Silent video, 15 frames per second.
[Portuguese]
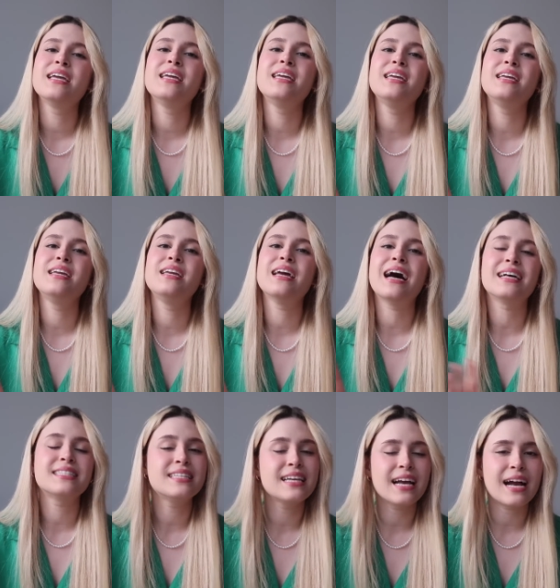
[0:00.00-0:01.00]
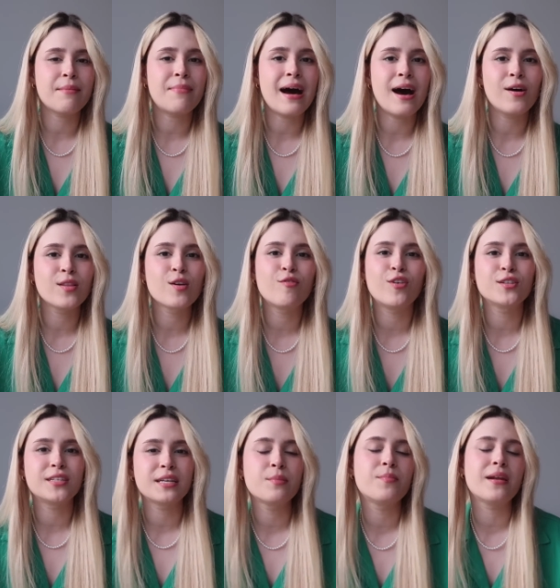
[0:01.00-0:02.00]
e assim que acabar a aula eu
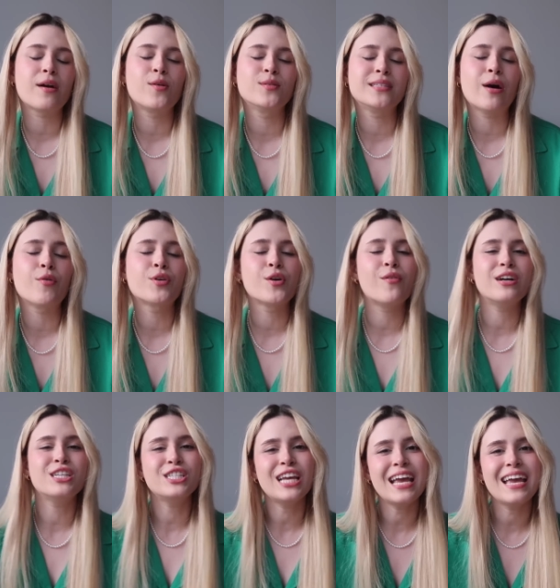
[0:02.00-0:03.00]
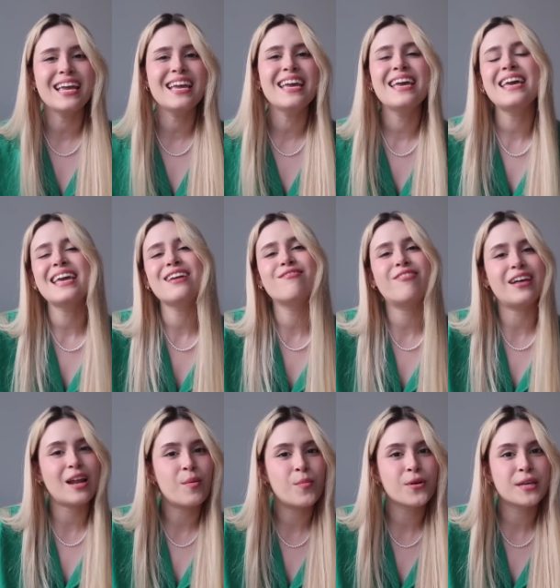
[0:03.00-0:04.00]
volto aqui pra contar o que eu achei e
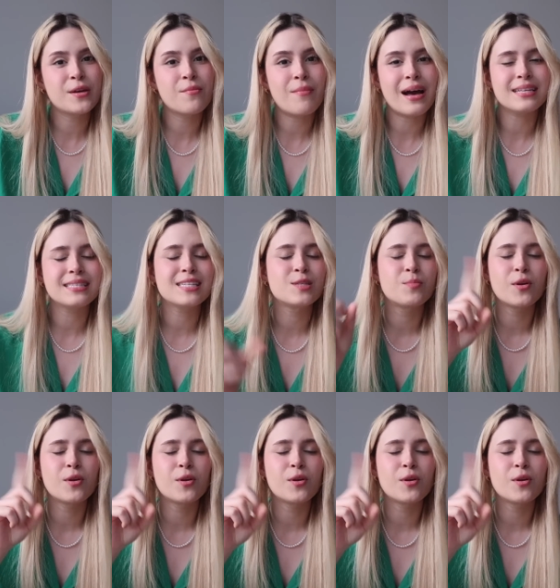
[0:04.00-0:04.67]
falar um pouquinho mais das